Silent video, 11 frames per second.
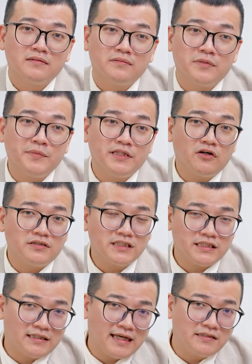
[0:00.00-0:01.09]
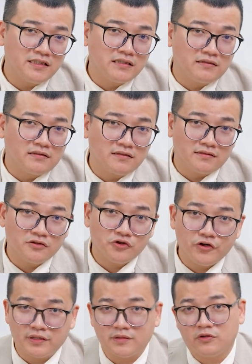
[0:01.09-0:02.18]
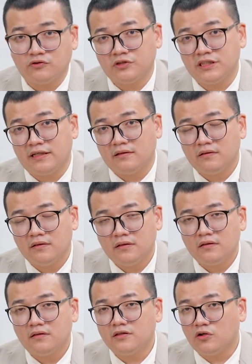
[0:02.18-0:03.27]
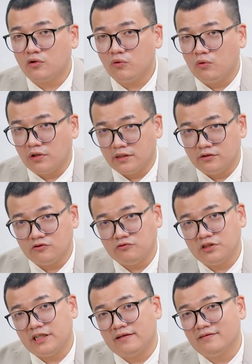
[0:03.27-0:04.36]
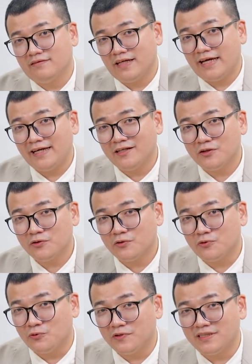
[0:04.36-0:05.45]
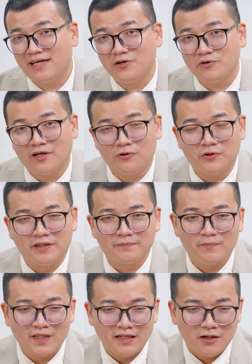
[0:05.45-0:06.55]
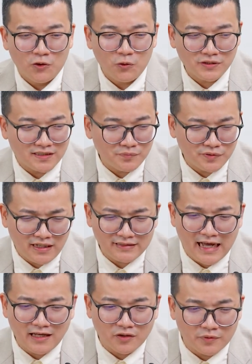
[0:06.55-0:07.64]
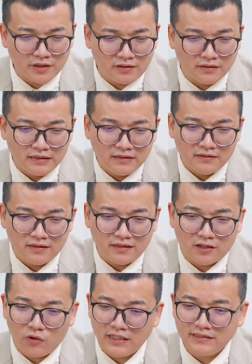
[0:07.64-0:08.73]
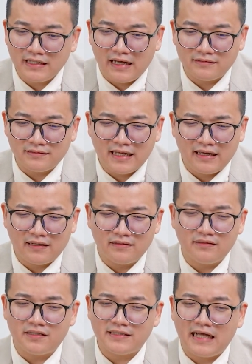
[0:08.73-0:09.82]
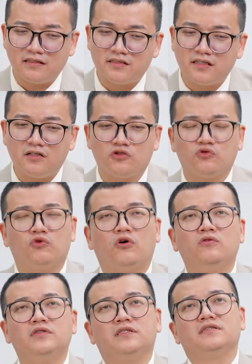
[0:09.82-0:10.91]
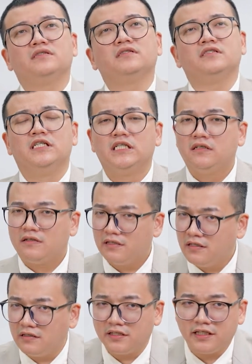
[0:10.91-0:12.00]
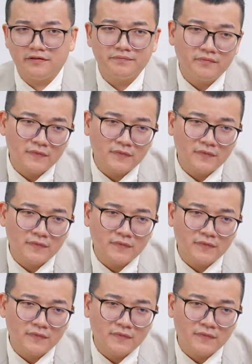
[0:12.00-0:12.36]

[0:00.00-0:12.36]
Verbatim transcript: 明明都已经清干净了，可是却有什么出现？有果蝇出现，哎，无声圆论，或者是不知道大家有没有呃观察在你家的厕所或者是客厅